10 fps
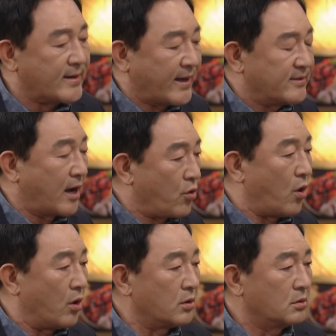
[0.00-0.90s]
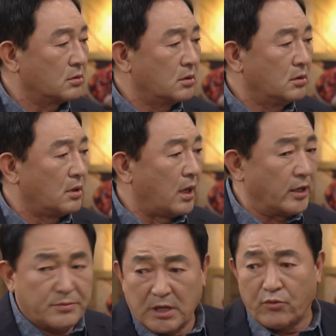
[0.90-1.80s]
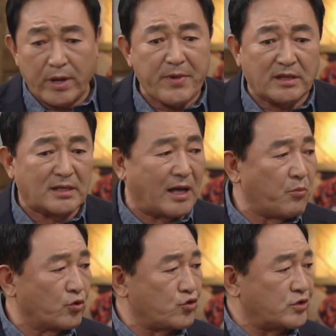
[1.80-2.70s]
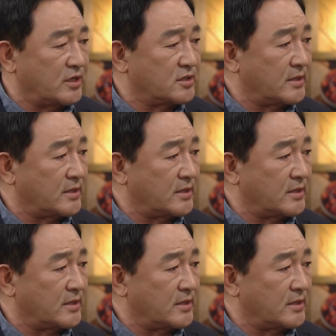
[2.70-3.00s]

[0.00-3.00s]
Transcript: 간다고. 아, 이 년은 왜 맨날 나 못 쫓아내서